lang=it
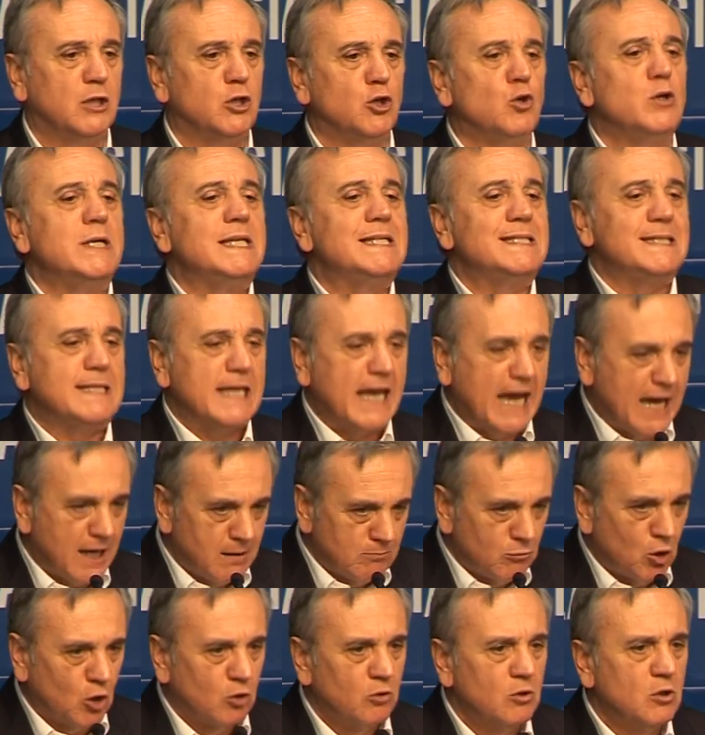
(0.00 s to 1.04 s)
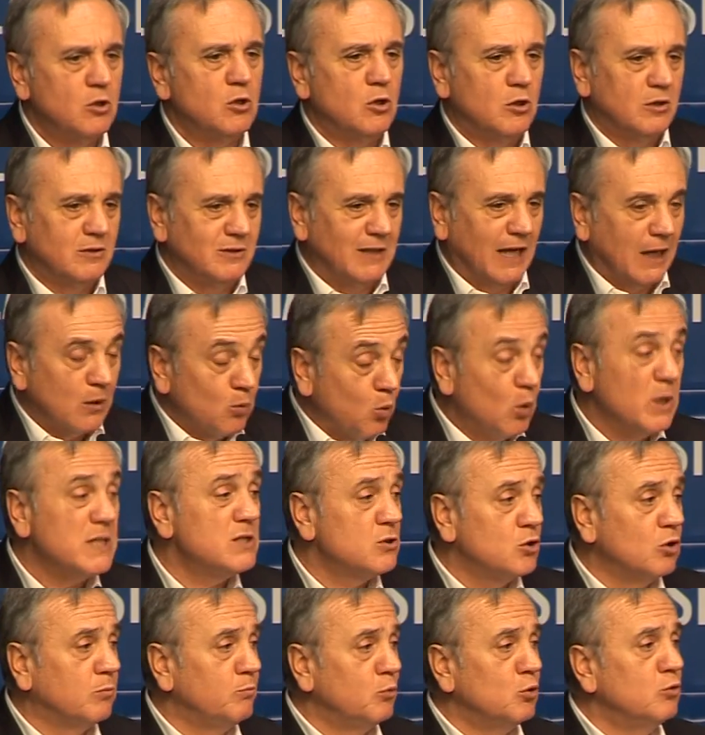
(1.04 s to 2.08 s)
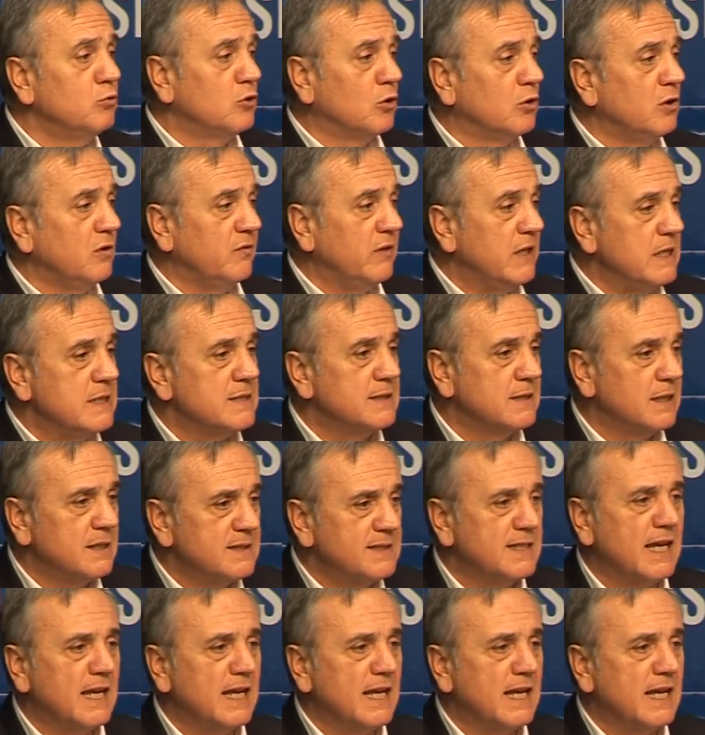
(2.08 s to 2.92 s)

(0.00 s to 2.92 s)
Noi siamo, da questo punto di vista,